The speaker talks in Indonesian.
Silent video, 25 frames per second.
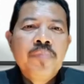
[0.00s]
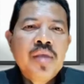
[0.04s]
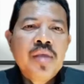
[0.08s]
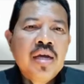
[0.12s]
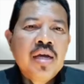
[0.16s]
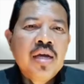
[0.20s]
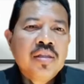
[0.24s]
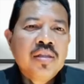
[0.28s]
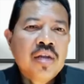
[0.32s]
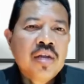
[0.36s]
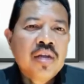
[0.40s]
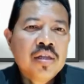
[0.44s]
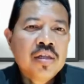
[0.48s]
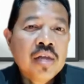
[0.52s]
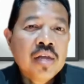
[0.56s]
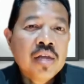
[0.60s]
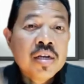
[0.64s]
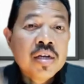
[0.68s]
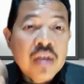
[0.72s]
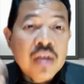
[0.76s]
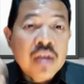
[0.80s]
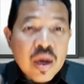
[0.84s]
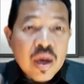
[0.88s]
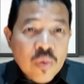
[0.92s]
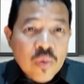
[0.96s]
yang
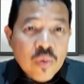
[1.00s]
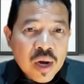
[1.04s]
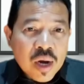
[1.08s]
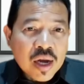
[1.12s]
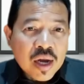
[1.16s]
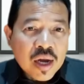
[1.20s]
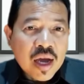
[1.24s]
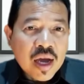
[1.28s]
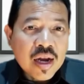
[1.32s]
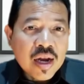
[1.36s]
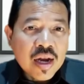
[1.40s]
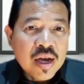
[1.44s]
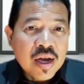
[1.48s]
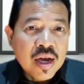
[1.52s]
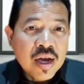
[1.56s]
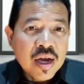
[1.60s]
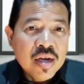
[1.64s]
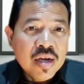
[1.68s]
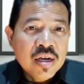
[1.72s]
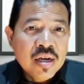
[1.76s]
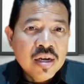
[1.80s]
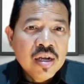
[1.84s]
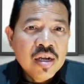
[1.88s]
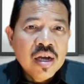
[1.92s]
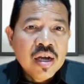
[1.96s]
terletak di awal
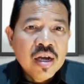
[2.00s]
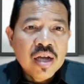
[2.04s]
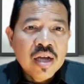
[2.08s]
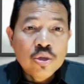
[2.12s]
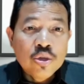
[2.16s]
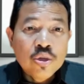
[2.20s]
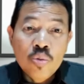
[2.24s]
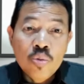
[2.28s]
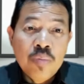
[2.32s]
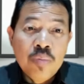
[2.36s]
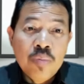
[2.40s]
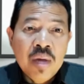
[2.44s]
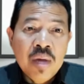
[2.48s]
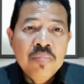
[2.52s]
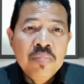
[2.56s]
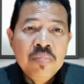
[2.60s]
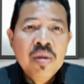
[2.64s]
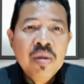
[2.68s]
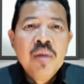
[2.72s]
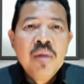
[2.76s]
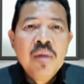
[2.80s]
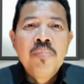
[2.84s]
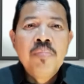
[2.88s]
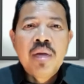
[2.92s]
karangan atau bab,